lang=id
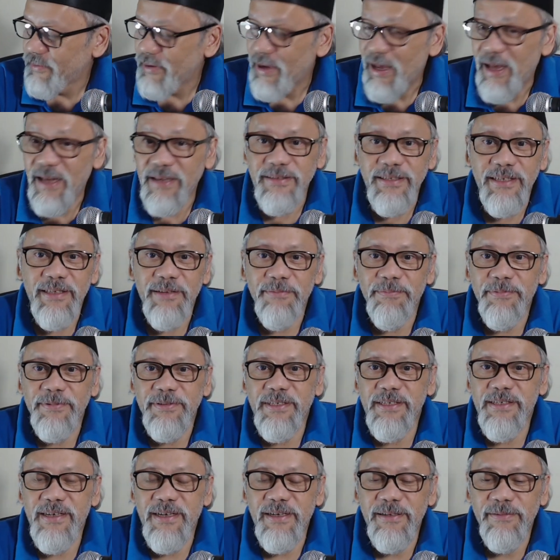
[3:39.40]
Aset apa
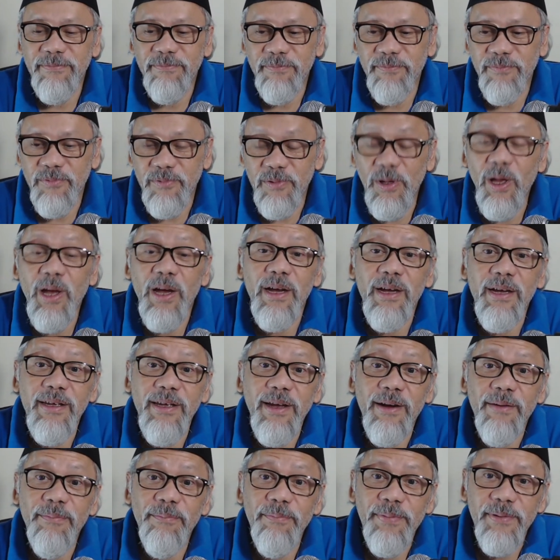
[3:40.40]
saja? Ya
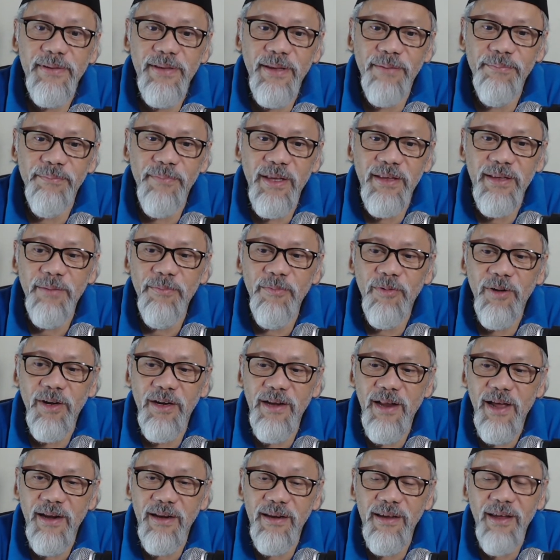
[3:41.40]
yang kita mulai
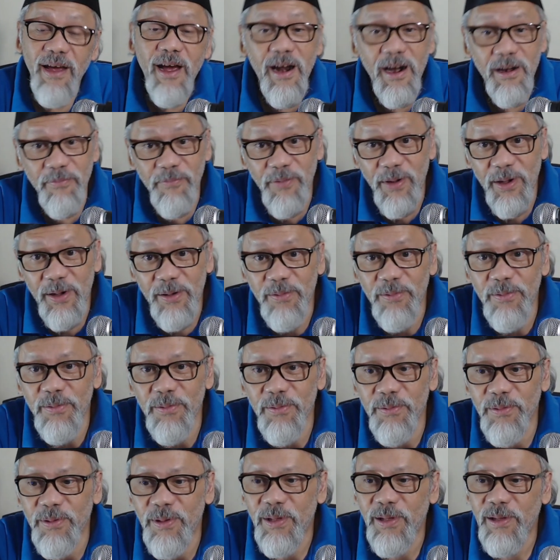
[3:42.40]
dari hardware
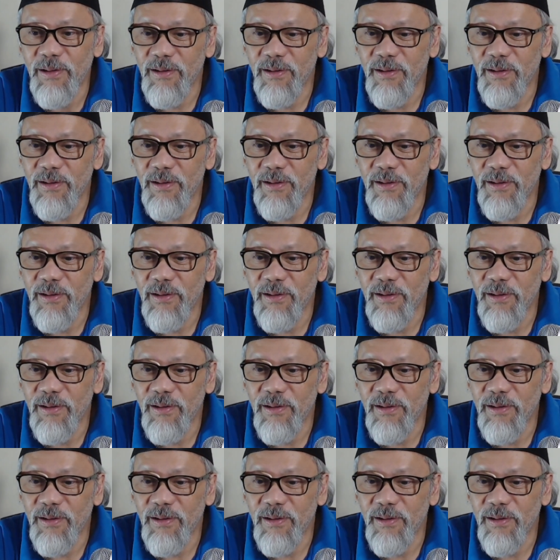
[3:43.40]
dulu